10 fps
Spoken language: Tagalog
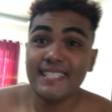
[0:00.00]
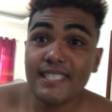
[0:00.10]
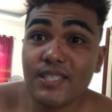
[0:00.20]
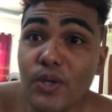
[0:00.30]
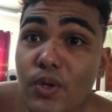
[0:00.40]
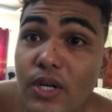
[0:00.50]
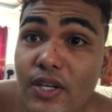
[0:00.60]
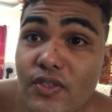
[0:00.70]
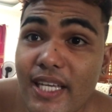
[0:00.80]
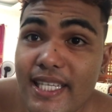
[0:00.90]
So,
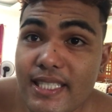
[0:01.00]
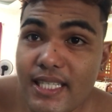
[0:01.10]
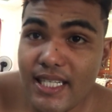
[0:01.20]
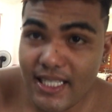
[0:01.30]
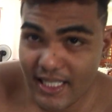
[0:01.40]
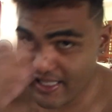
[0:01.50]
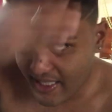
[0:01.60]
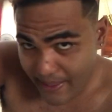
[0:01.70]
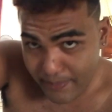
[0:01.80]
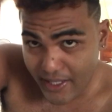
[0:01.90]
karon guys, kanang na-sit
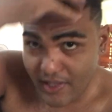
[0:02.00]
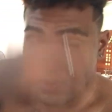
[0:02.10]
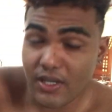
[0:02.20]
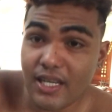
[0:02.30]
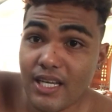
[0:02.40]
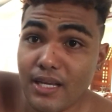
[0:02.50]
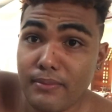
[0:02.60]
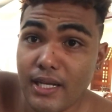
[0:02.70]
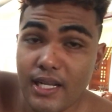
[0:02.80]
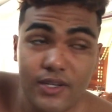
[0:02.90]
up na na to ang kanang
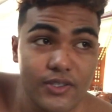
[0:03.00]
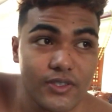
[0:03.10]
camera no.